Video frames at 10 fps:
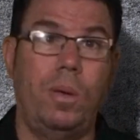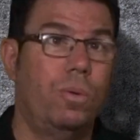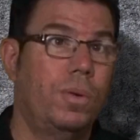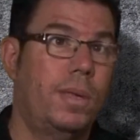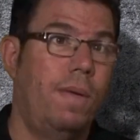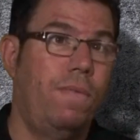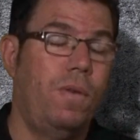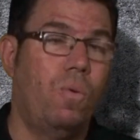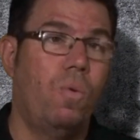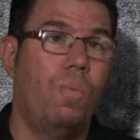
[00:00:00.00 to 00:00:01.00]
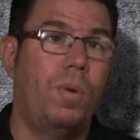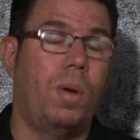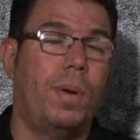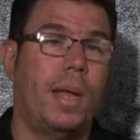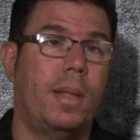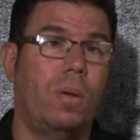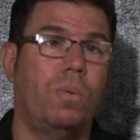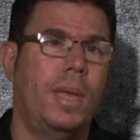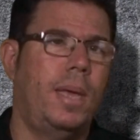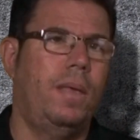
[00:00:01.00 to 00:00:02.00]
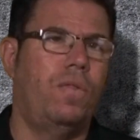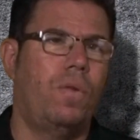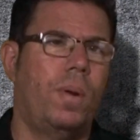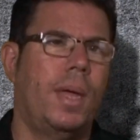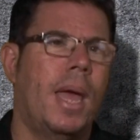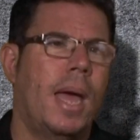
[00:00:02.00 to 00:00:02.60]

Inclusive, o próprio canal The History,